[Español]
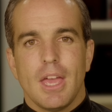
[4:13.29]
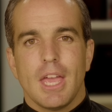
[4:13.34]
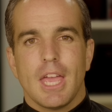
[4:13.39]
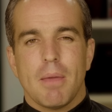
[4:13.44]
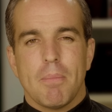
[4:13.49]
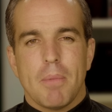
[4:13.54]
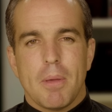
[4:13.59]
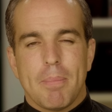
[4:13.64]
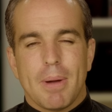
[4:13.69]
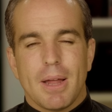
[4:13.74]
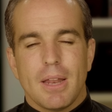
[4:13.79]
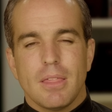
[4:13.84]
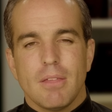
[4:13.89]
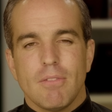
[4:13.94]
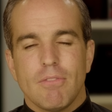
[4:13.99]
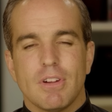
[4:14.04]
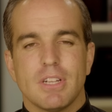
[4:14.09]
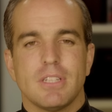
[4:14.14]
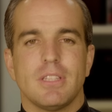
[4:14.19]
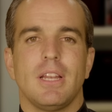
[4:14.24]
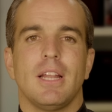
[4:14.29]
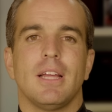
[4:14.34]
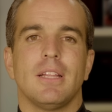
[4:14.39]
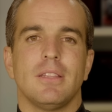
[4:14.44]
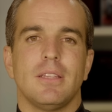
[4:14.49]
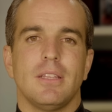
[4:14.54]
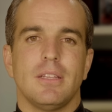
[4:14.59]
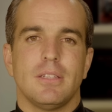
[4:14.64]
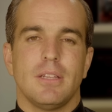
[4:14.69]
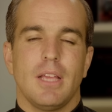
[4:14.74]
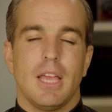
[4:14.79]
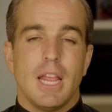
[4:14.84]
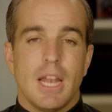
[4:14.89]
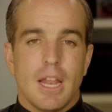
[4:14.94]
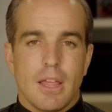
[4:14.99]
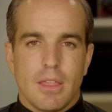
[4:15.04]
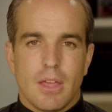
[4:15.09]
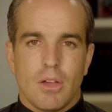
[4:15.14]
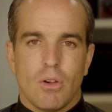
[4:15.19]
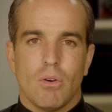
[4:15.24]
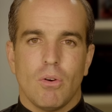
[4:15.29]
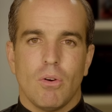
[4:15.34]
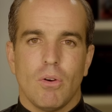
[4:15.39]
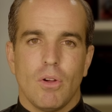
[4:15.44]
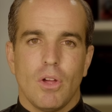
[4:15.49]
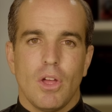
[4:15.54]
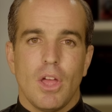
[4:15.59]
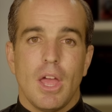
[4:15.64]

que me parecen fascinantes, y le dijo,